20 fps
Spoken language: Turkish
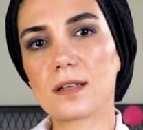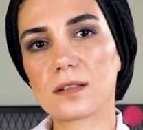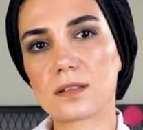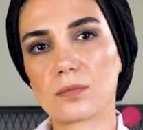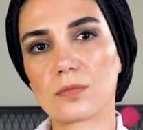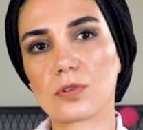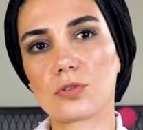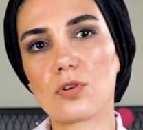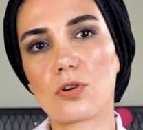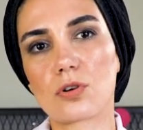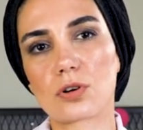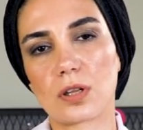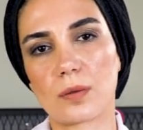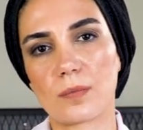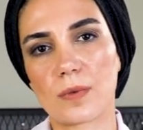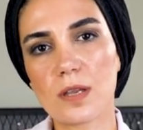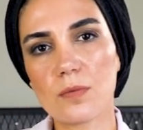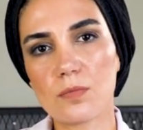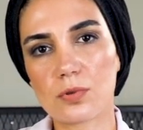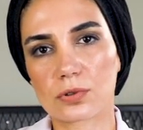adımlı
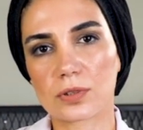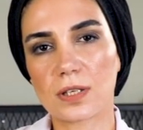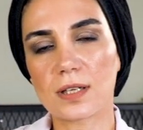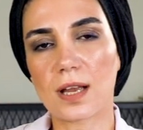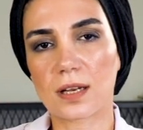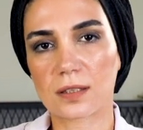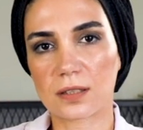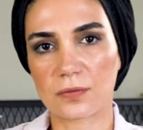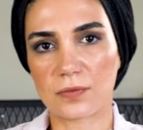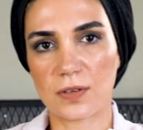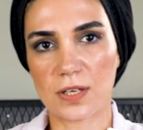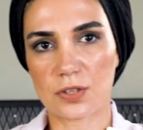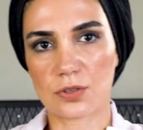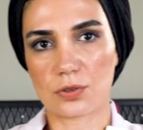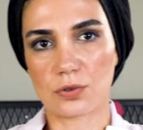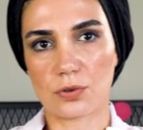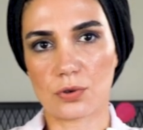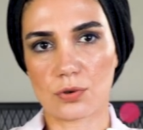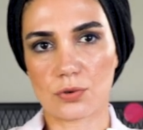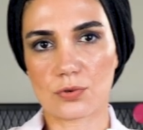doğrulamayı buradan
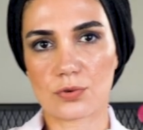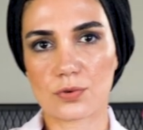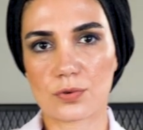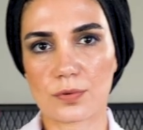aktifleştiriyoruz.